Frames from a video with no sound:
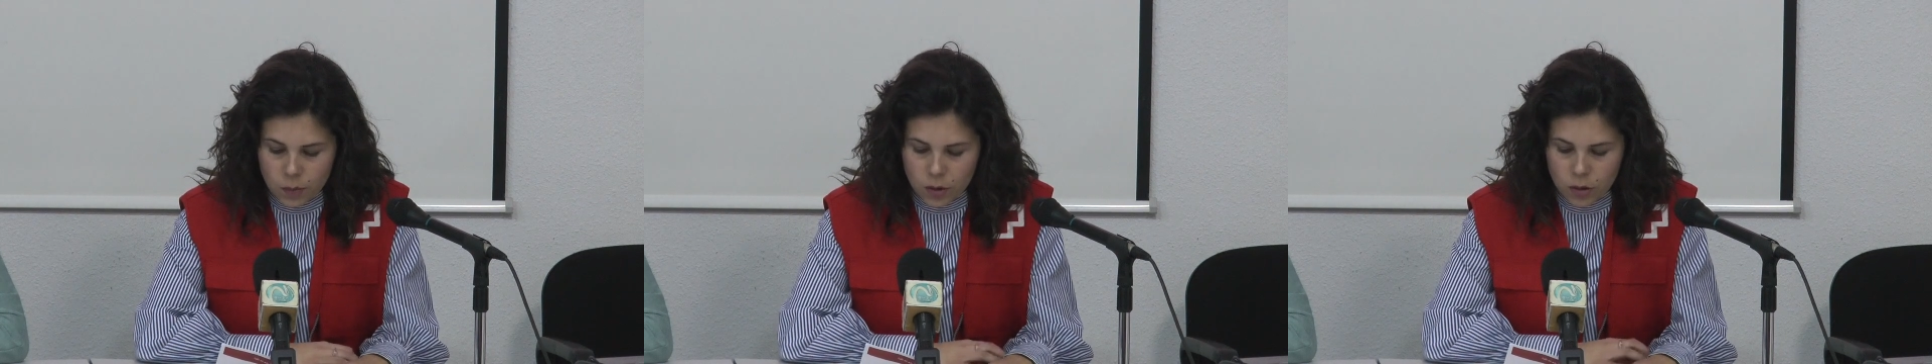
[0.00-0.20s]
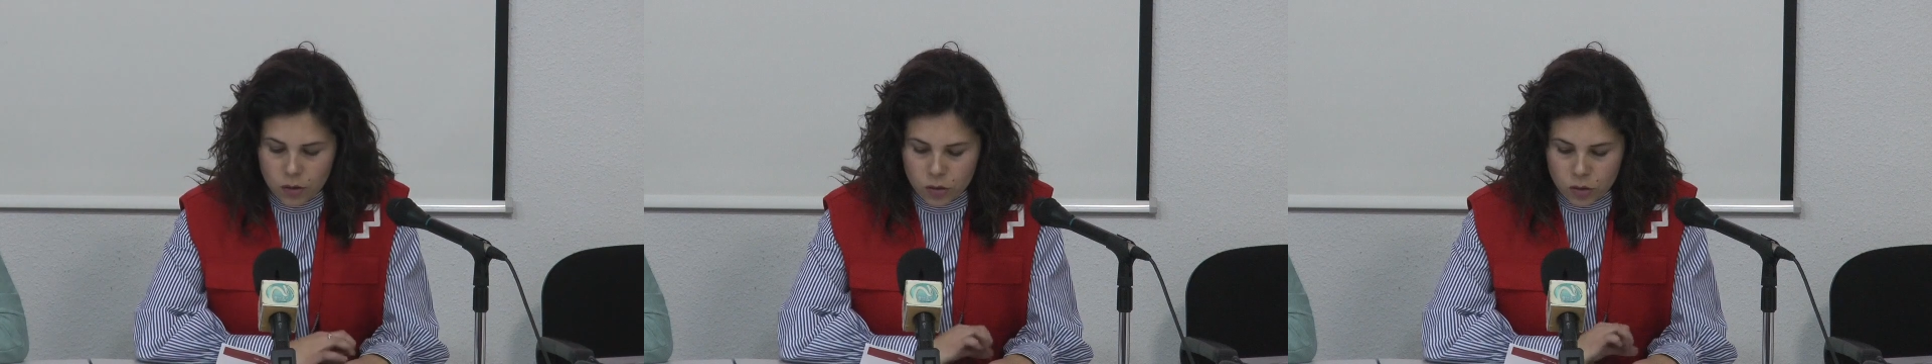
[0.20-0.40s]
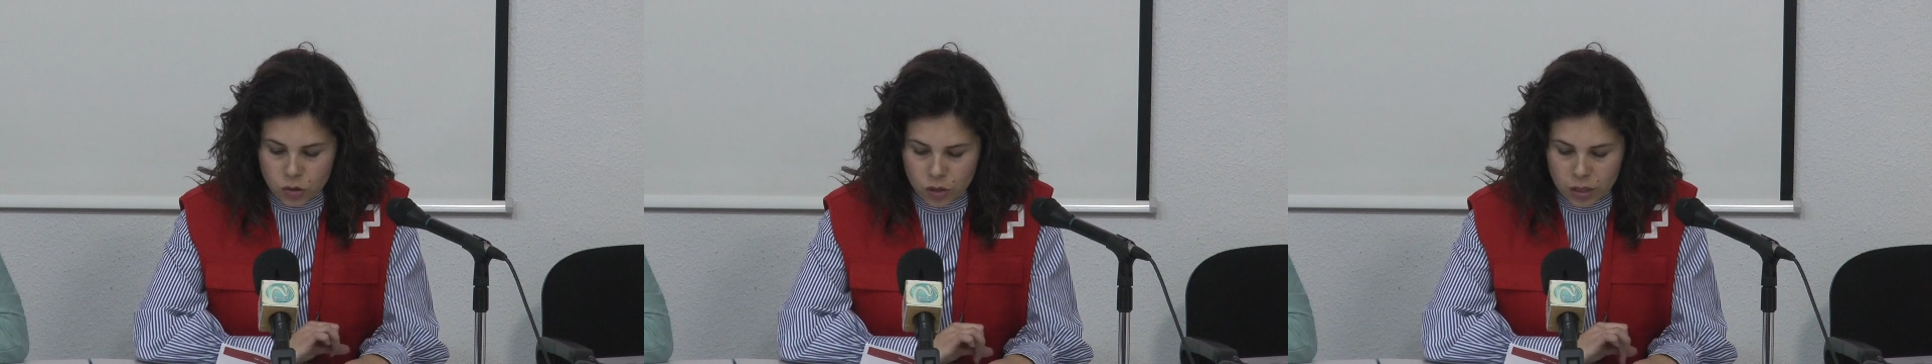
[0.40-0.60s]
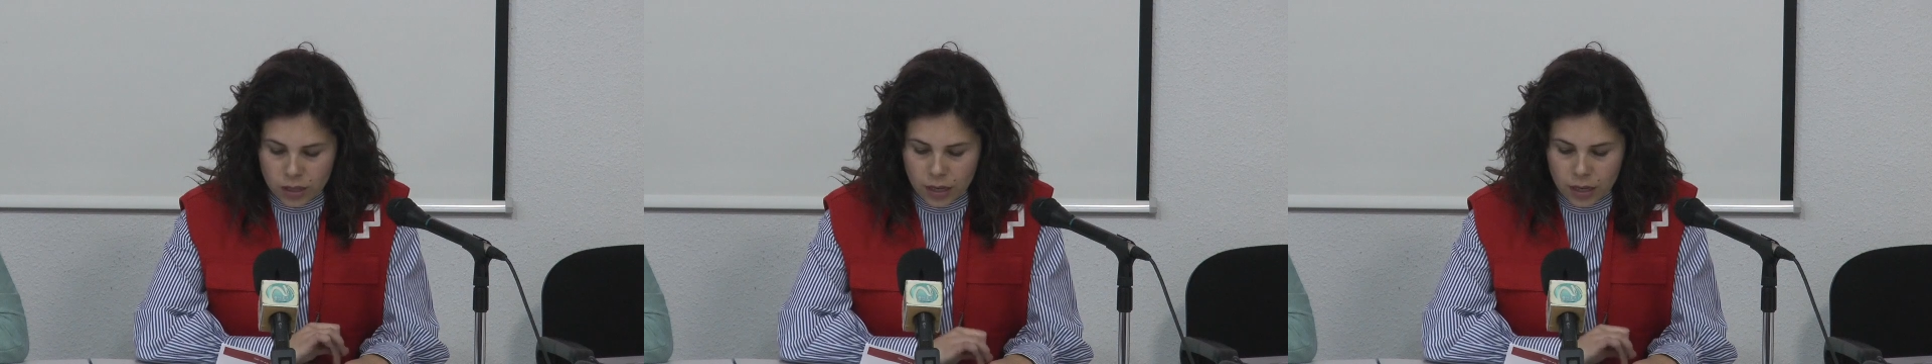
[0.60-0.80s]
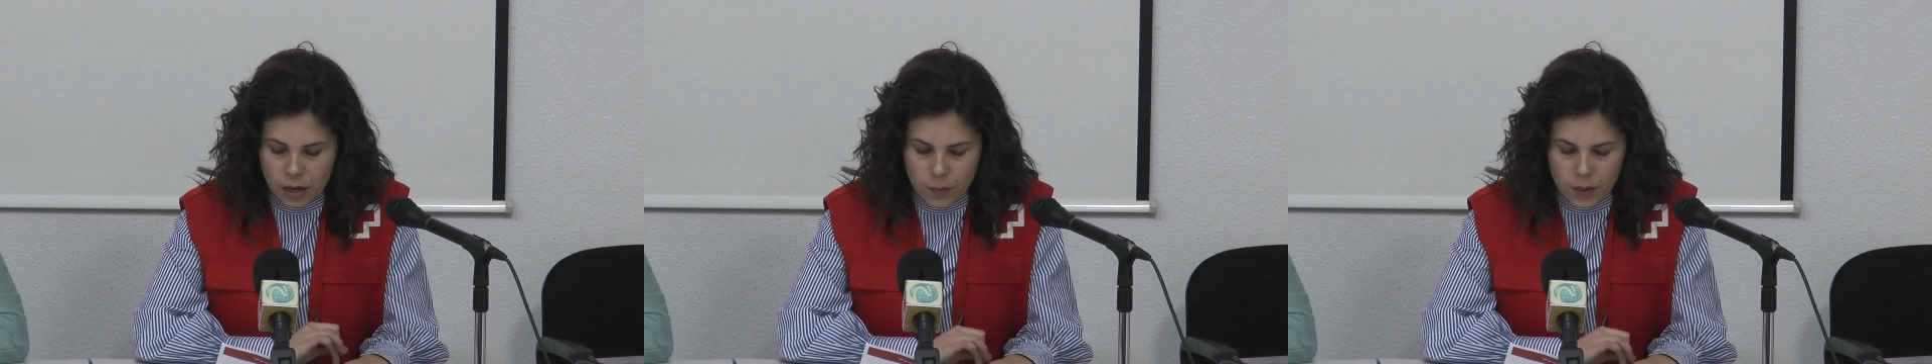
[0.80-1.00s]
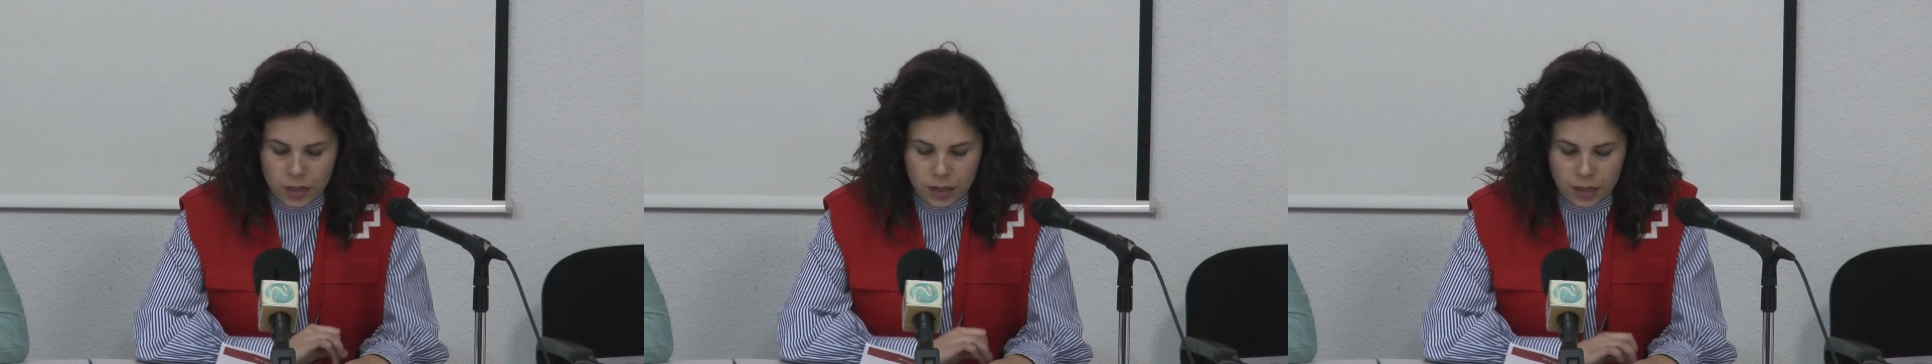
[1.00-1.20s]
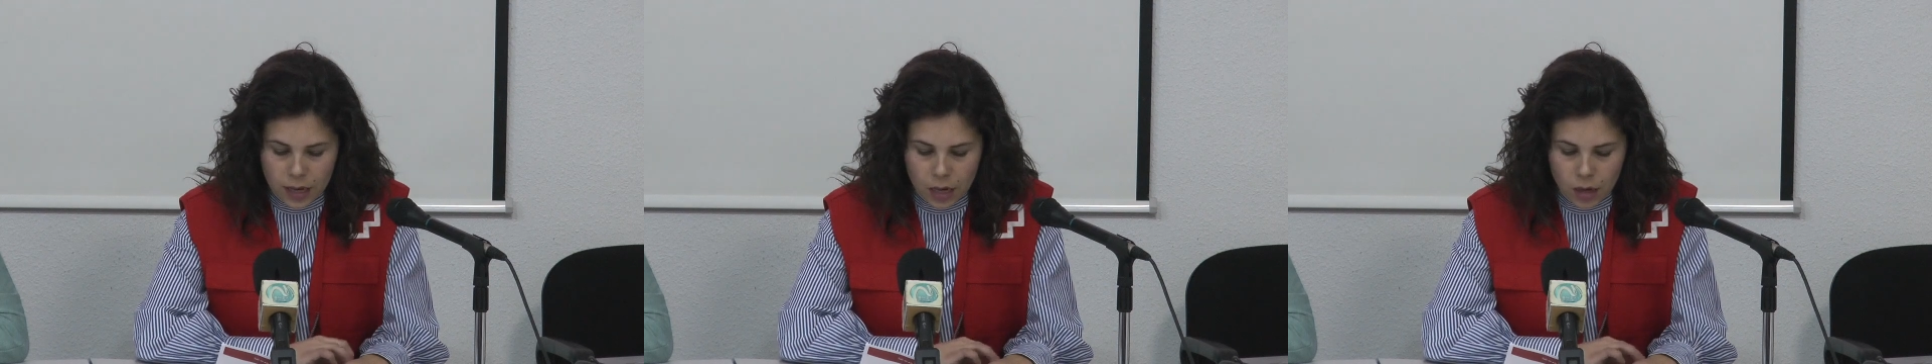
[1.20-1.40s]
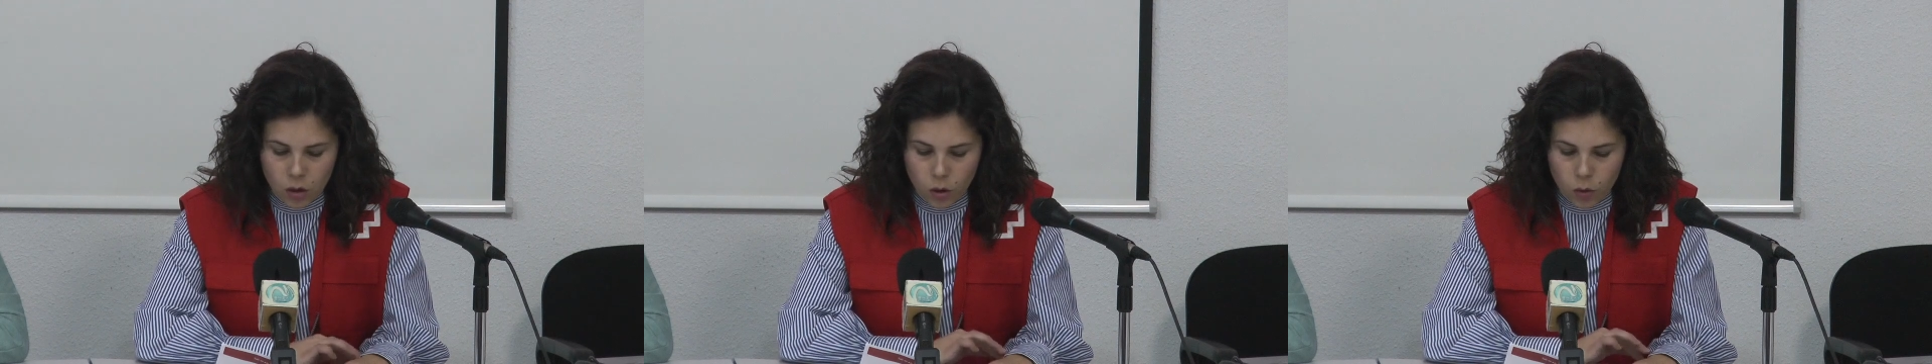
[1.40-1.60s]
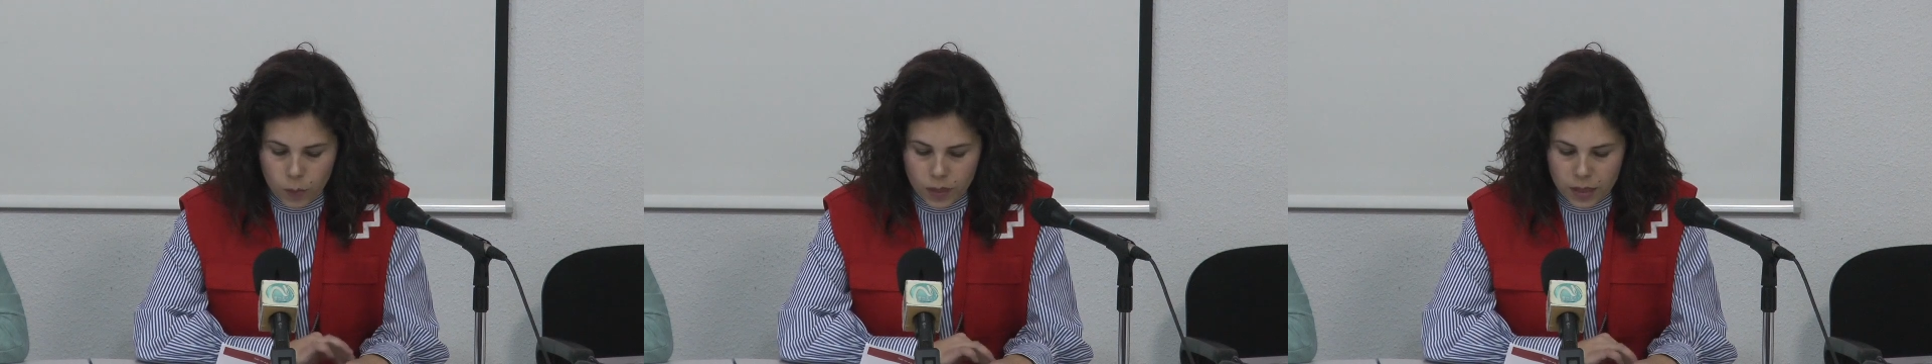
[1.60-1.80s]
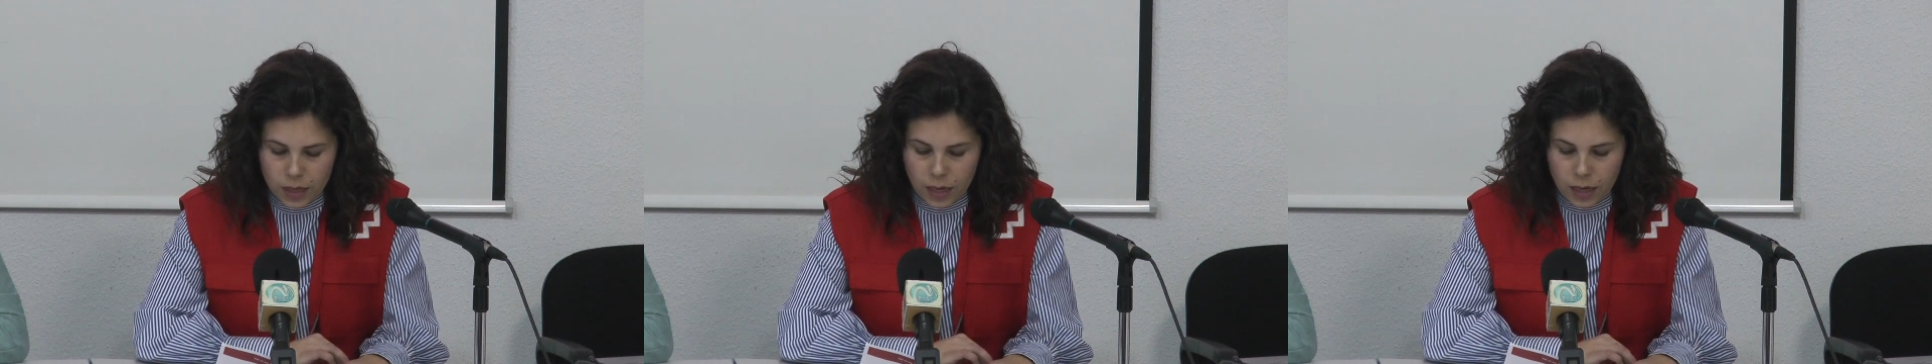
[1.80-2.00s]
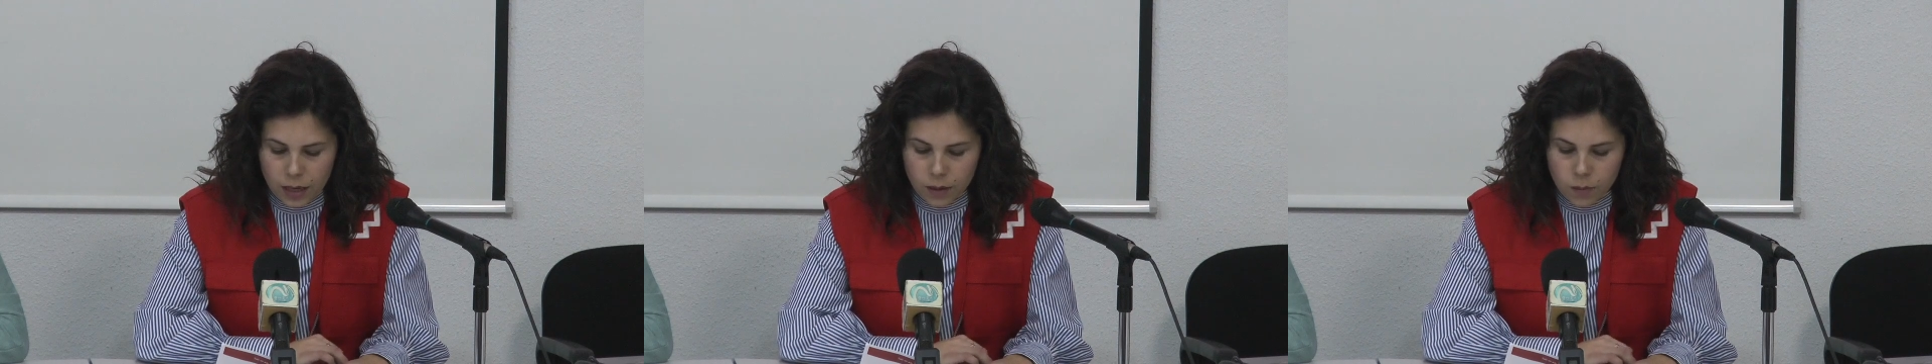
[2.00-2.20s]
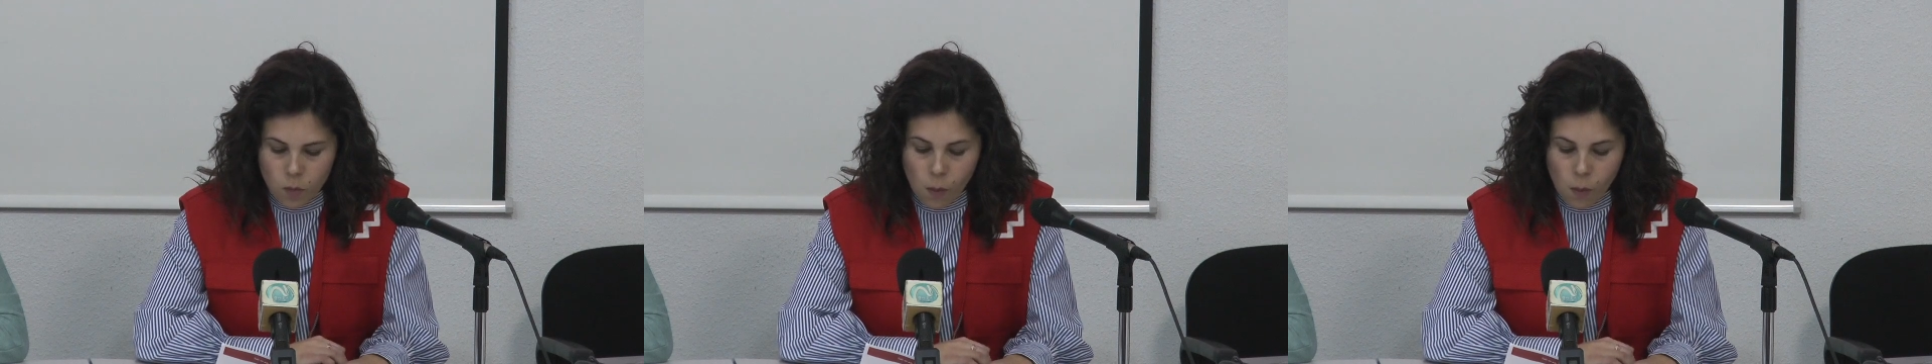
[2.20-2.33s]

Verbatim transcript: mayoritariamente en los hospitales,